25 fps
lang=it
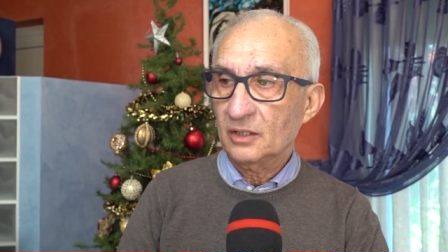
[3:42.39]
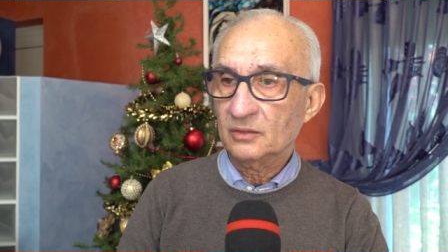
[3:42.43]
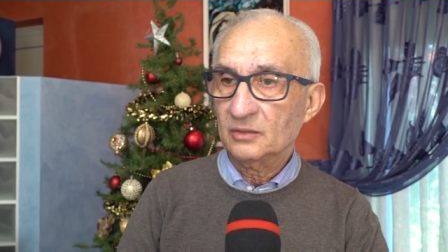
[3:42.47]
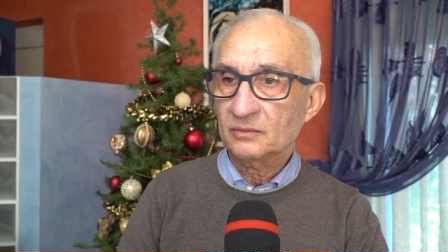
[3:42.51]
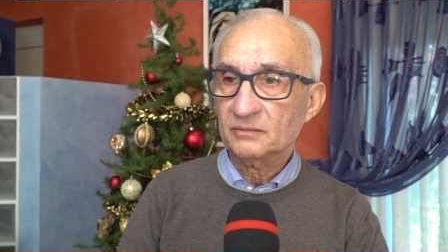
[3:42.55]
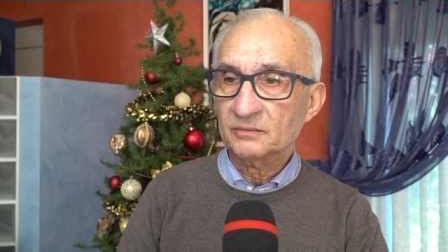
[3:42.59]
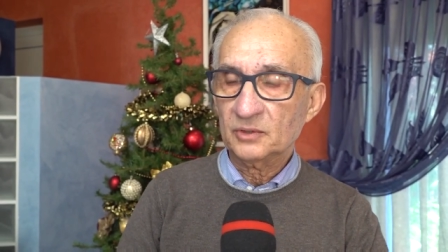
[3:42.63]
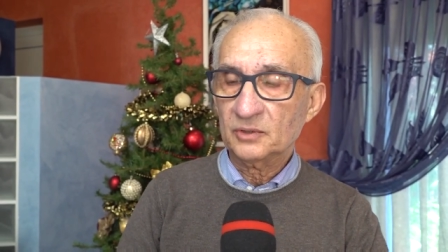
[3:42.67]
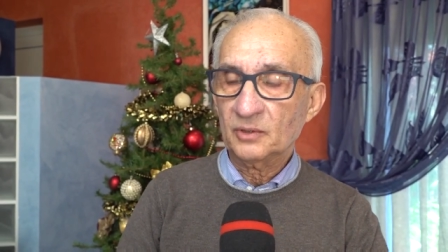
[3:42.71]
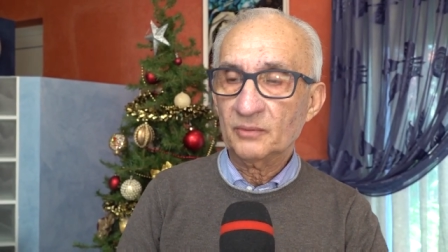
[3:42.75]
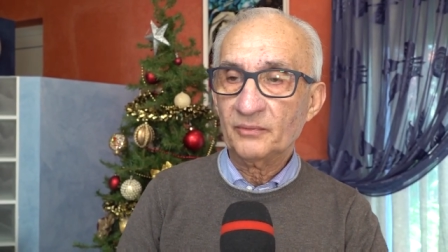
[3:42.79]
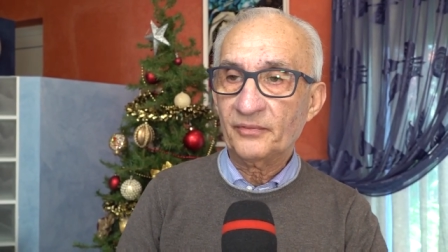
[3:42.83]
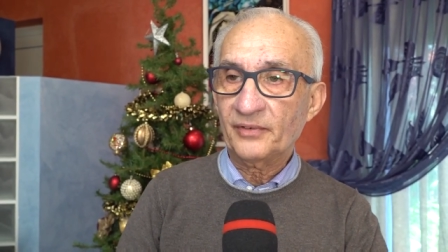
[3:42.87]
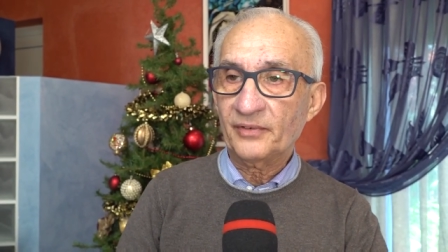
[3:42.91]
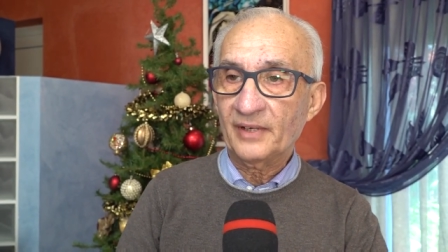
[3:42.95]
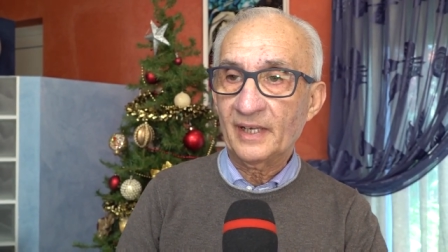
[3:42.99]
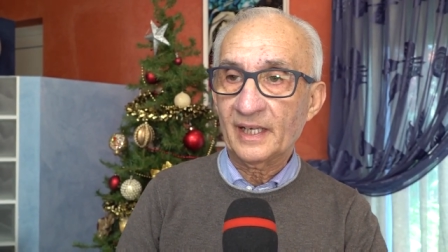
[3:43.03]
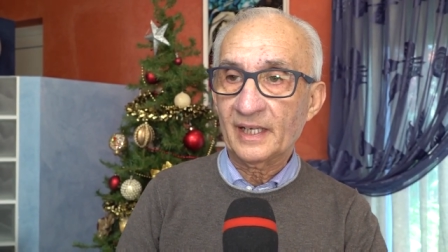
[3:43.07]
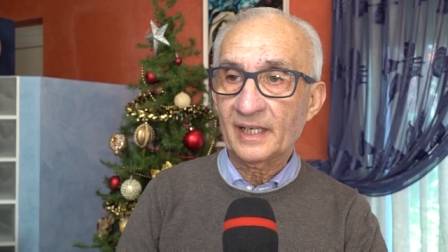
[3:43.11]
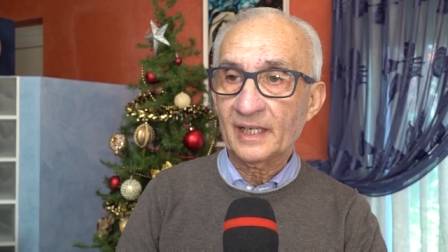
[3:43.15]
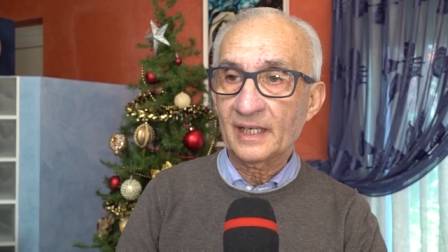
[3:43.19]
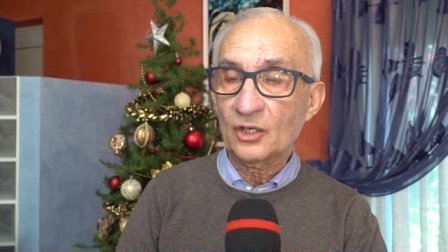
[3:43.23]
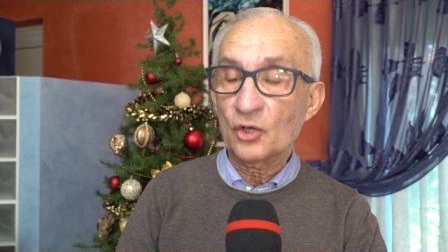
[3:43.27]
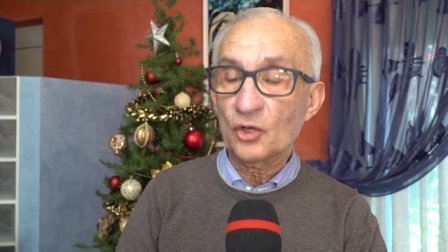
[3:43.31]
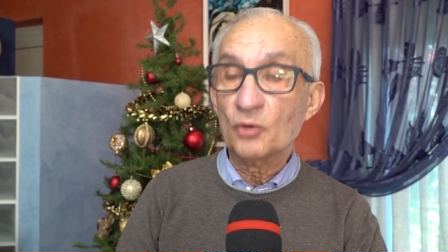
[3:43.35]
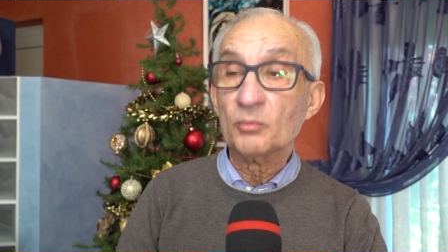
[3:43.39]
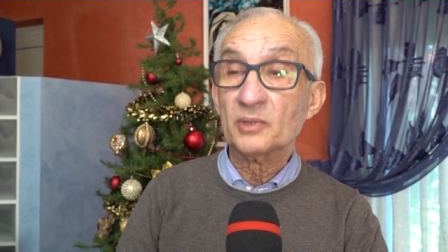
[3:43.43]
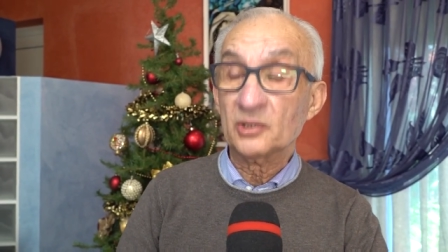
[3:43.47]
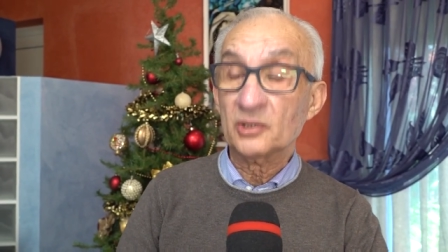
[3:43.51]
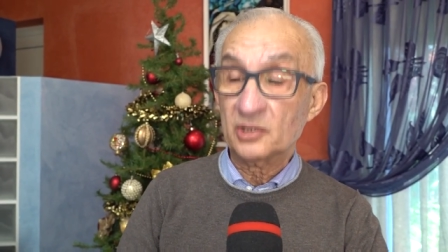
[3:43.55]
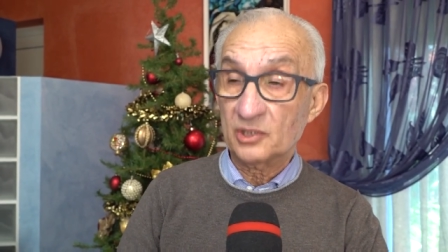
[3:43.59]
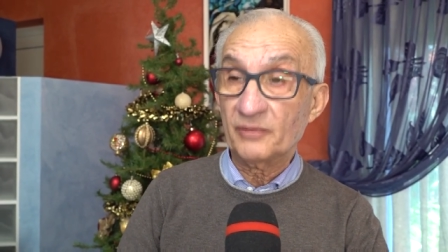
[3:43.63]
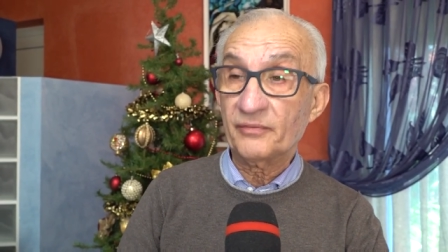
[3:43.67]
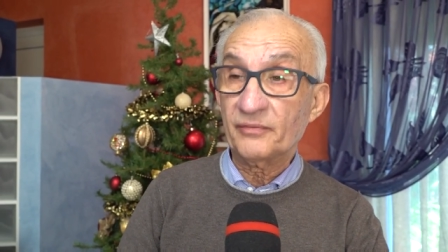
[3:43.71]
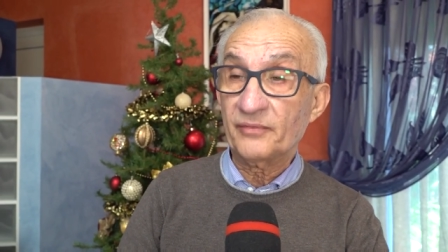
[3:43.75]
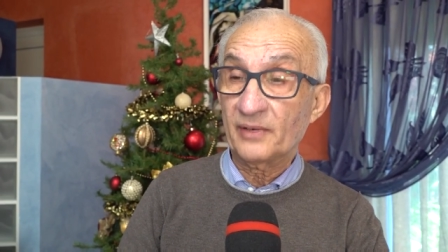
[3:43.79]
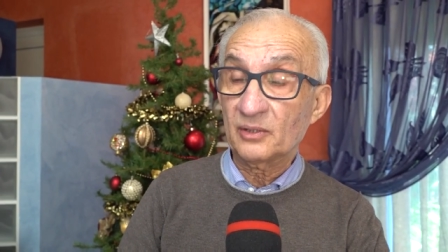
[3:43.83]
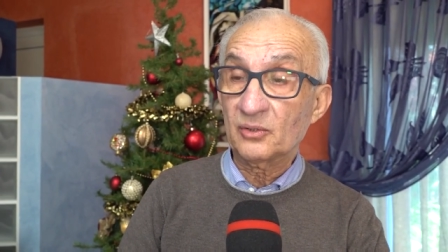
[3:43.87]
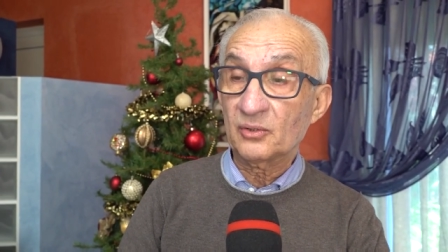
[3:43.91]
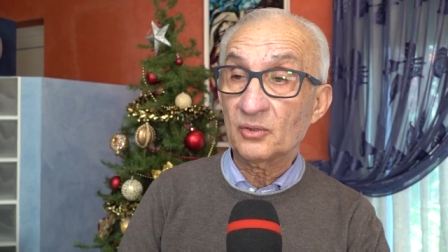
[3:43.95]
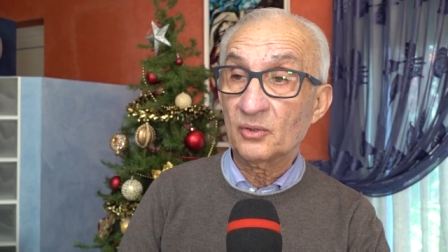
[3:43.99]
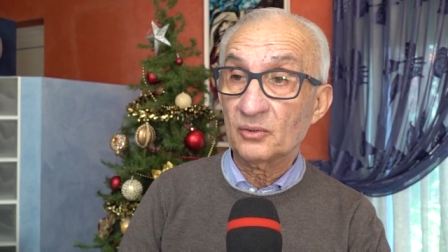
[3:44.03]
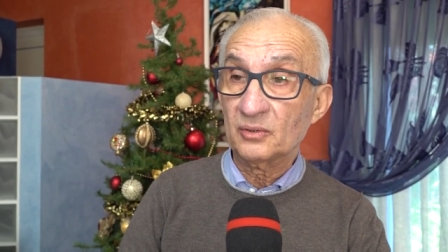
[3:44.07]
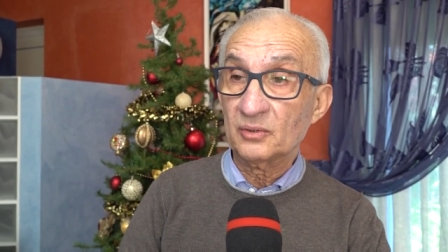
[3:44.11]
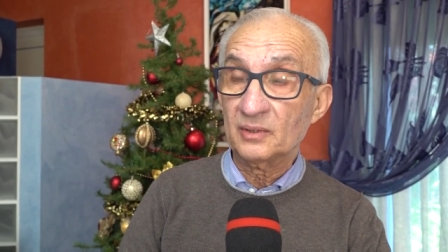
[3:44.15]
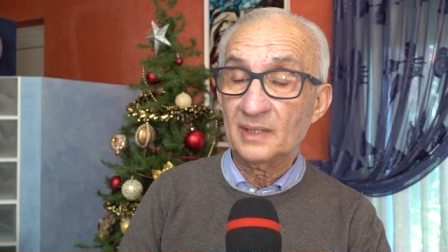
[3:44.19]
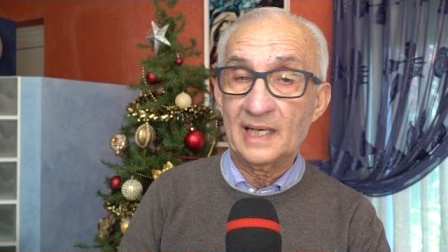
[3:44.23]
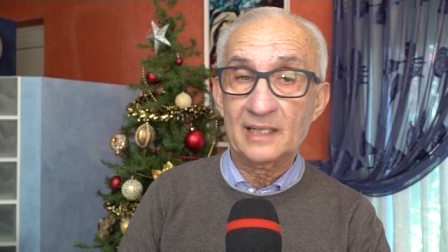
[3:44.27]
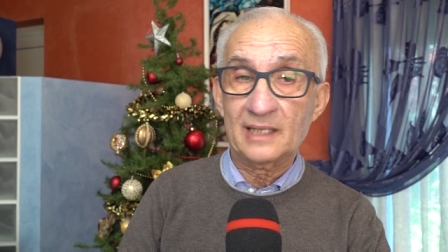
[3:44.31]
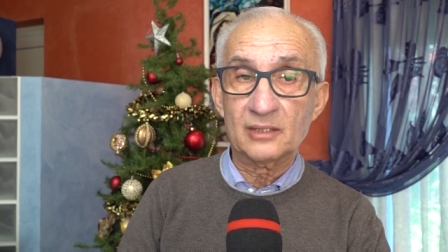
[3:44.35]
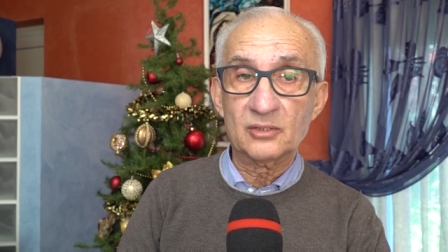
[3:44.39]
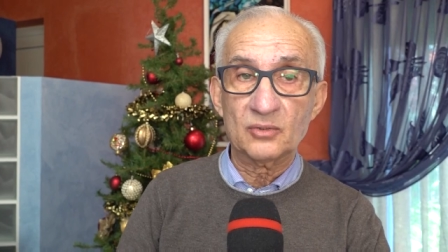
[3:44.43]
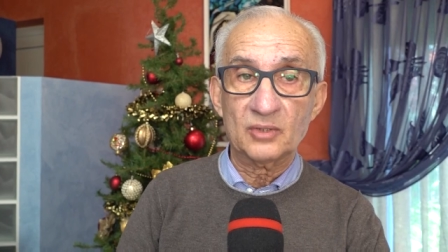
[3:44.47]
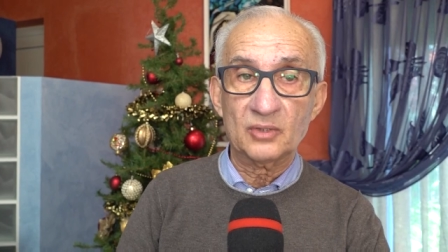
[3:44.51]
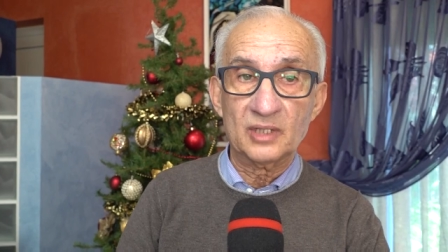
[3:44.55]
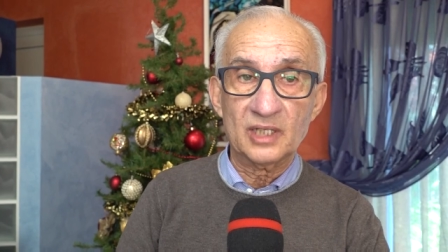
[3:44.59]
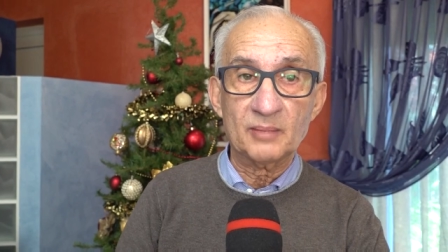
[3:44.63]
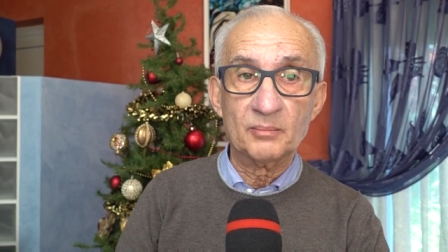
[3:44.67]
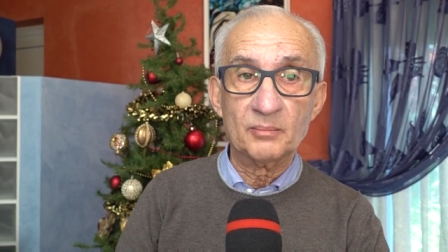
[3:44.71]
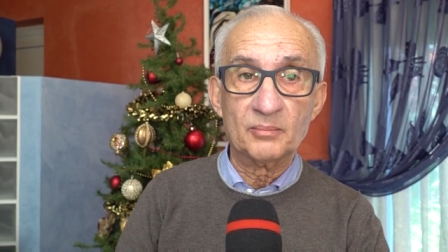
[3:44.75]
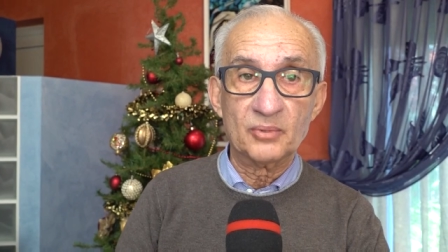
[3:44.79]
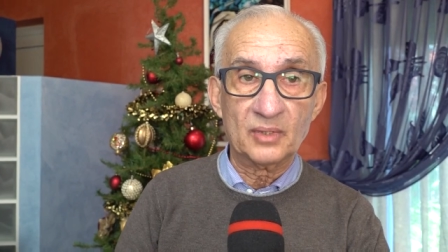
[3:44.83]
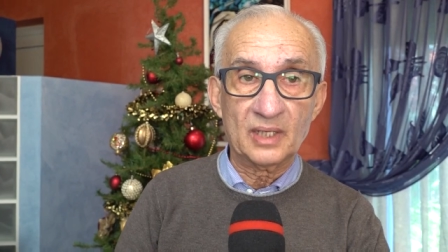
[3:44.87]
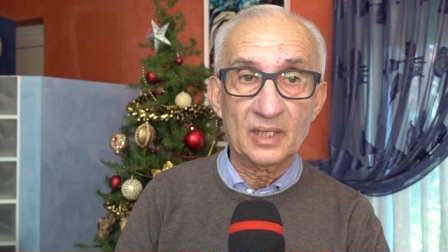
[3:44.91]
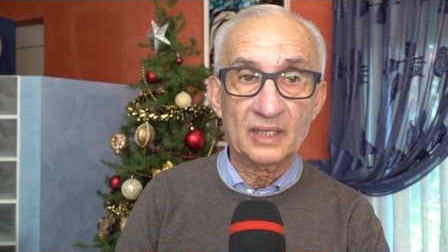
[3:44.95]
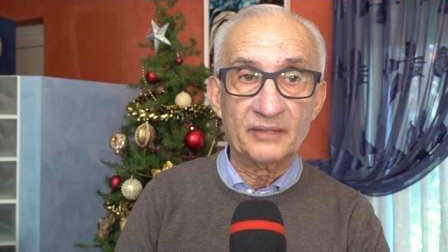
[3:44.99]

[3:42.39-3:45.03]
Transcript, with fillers: non fare, come già fatto con l'altro libro,